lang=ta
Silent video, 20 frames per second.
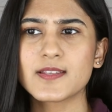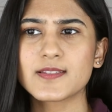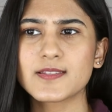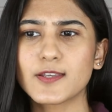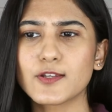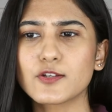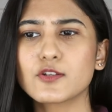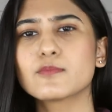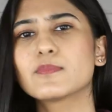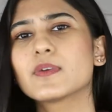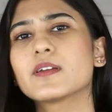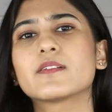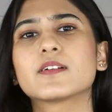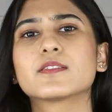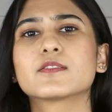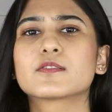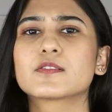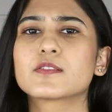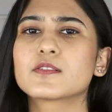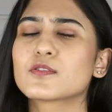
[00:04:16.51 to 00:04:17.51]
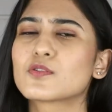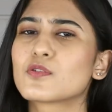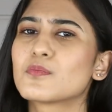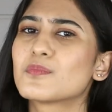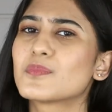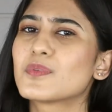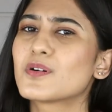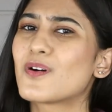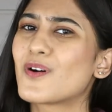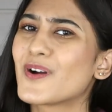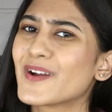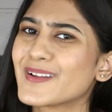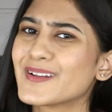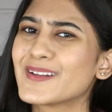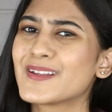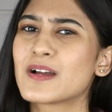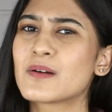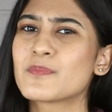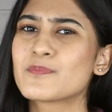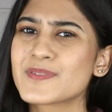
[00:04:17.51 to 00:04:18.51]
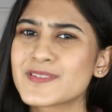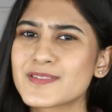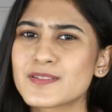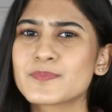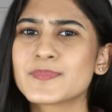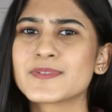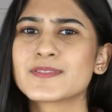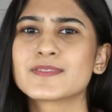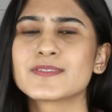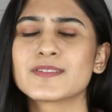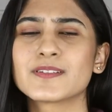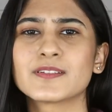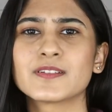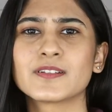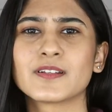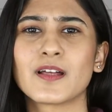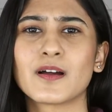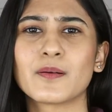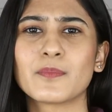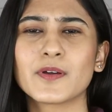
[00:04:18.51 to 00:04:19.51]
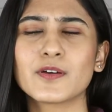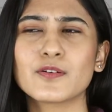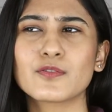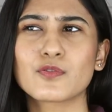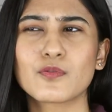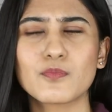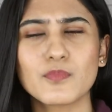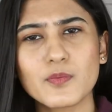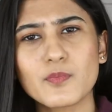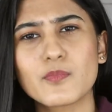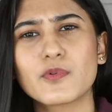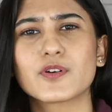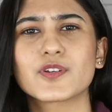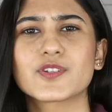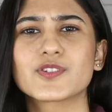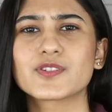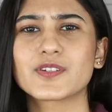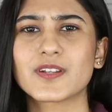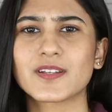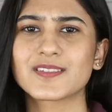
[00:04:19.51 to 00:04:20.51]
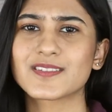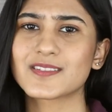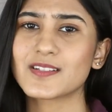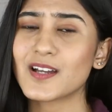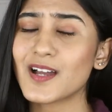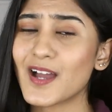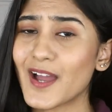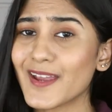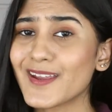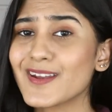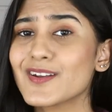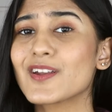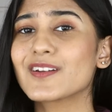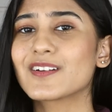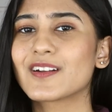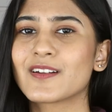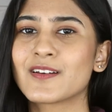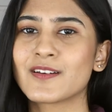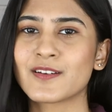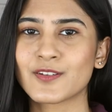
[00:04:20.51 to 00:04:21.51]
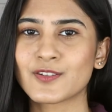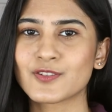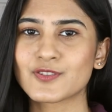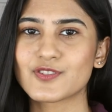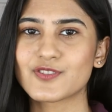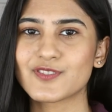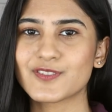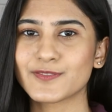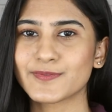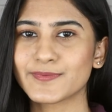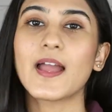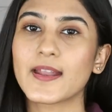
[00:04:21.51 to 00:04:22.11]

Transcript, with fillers: ஸ்கின்னுமே வந்துட்டு ரொம்ப ஆயிலியாக பிசு பிசுன்னு இல்லாமல் ரொம்ப மாய்ச்சரைஸ்டாக ஹைட்ரேட்டடாக இருந்துச்சு